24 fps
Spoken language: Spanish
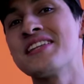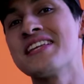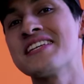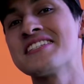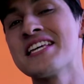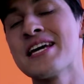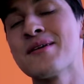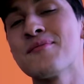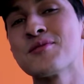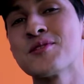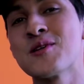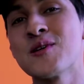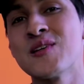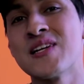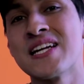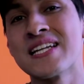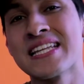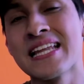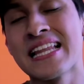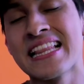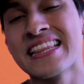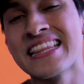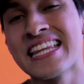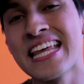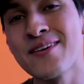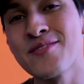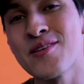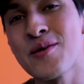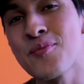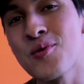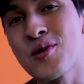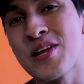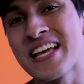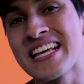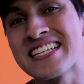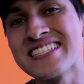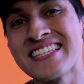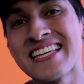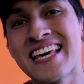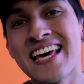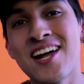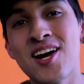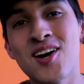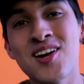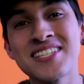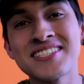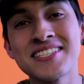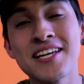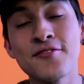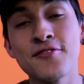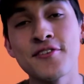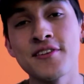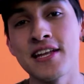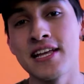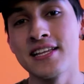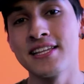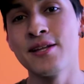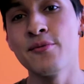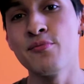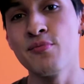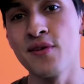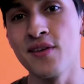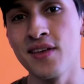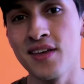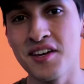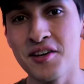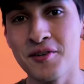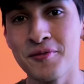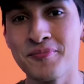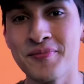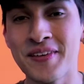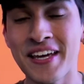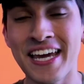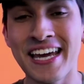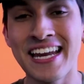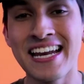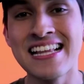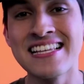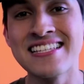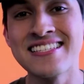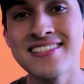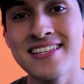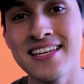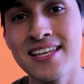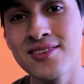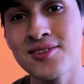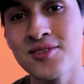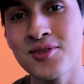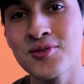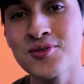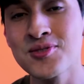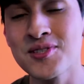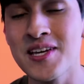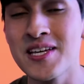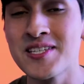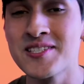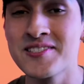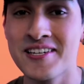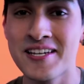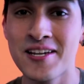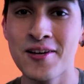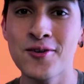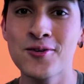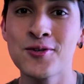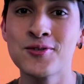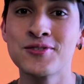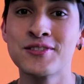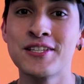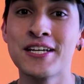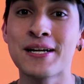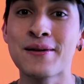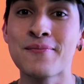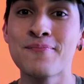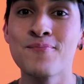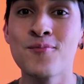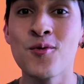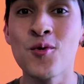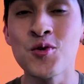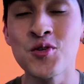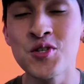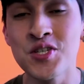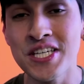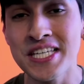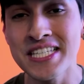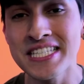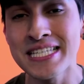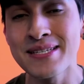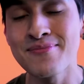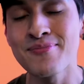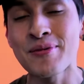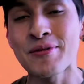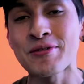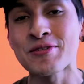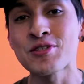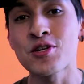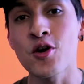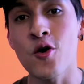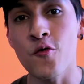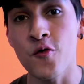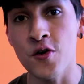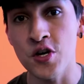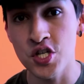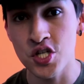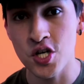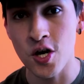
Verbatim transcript: y ahorita sí vamos a hablar del tema por el que se quedaron hasta el final del video. En el centro ustedes van a encontrar muchísimos coffee